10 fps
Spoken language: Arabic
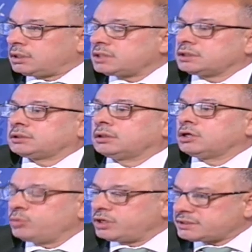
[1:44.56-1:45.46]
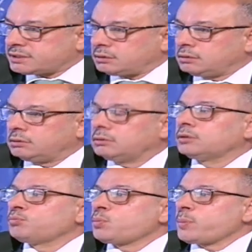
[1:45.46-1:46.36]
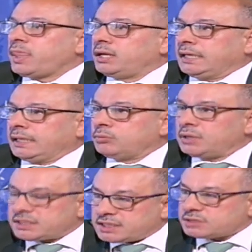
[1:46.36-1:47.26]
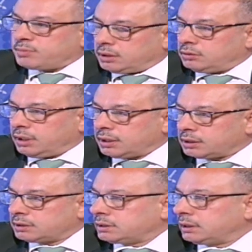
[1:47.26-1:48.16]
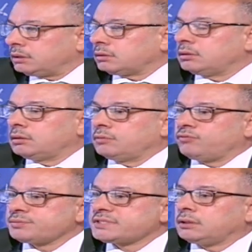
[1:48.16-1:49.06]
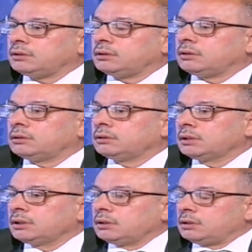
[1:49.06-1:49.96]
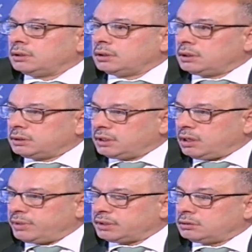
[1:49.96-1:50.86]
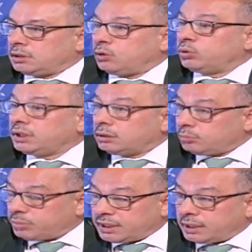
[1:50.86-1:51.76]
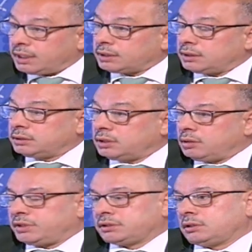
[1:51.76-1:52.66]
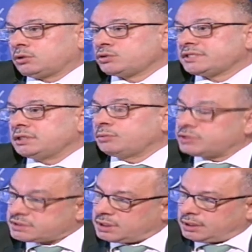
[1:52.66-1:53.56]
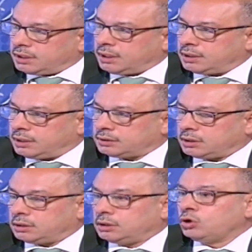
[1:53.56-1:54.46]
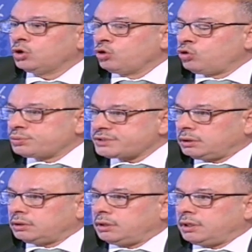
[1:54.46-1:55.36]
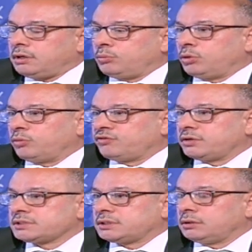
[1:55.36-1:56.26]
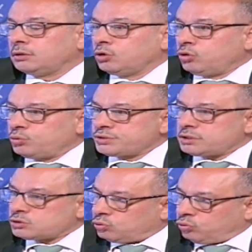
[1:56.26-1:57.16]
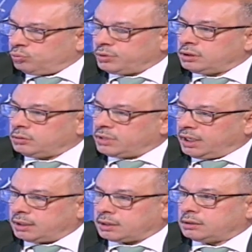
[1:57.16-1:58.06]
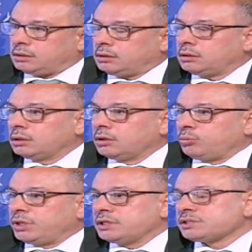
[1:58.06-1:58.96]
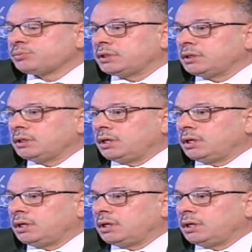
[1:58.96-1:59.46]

خاصه كبار السن اللي بالاساس ما عندهم حركه كثير آه، فبصير عندهم آه، التهابات او عندهم بدايات لالتهابات تنكسيه بتزداد هالحالات هذه وبصير عندهم الام بالمفاصل وبصير صعوبه بالحركه بالنسبه